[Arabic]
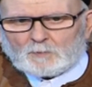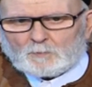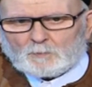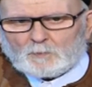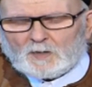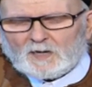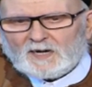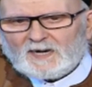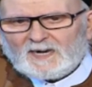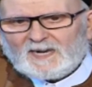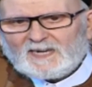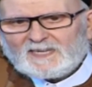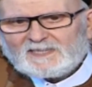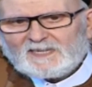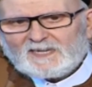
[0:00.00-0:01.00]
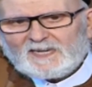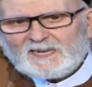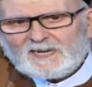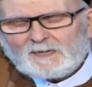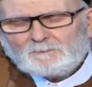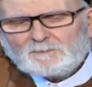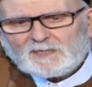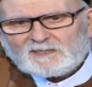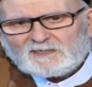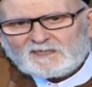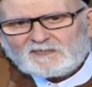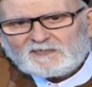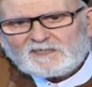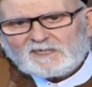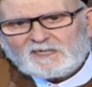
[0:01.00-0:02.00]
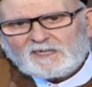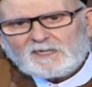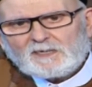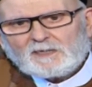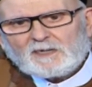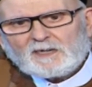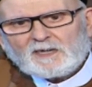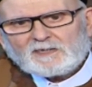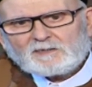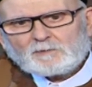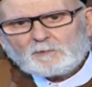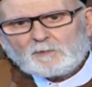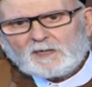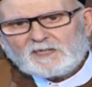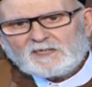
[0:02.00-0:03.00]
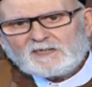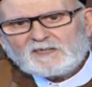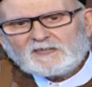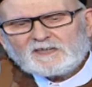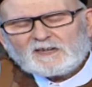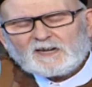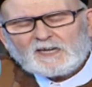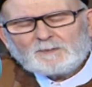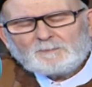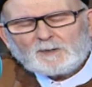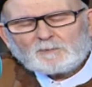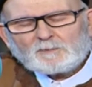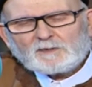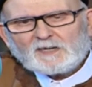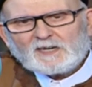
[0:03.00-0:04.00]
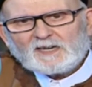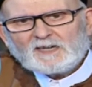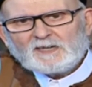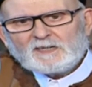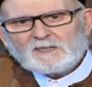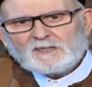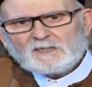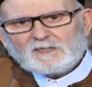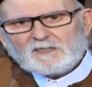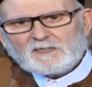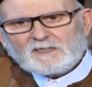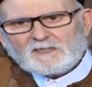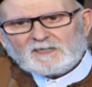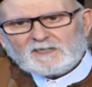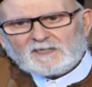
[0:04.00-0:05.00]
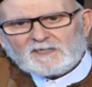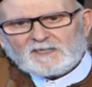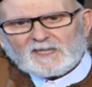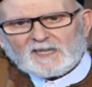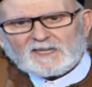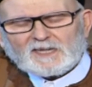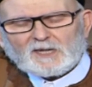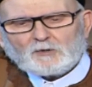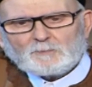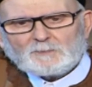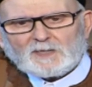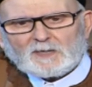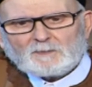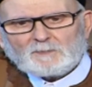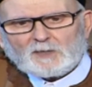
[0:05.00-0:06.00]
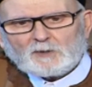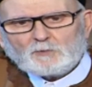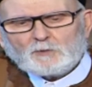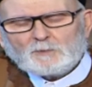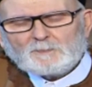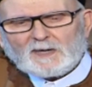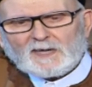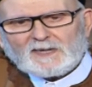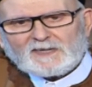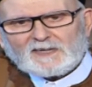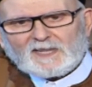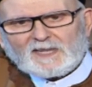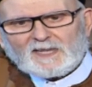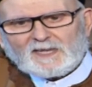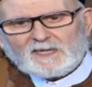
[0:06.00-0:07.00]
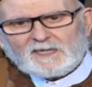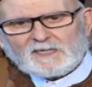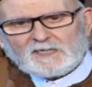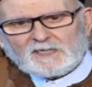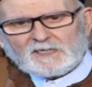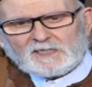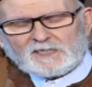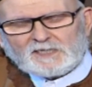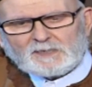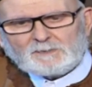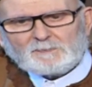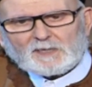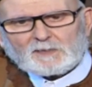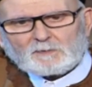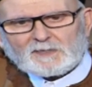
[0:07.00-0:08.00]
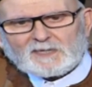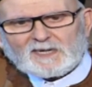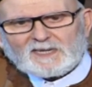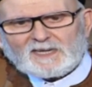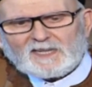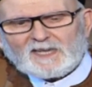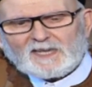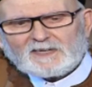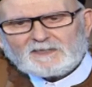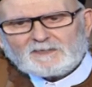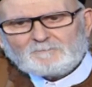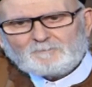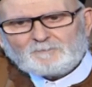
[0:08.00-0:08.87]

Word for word: وهذا لم يرتضيه السهيلي رحمه الله لأنه من المعلوم أن حمير وكهلان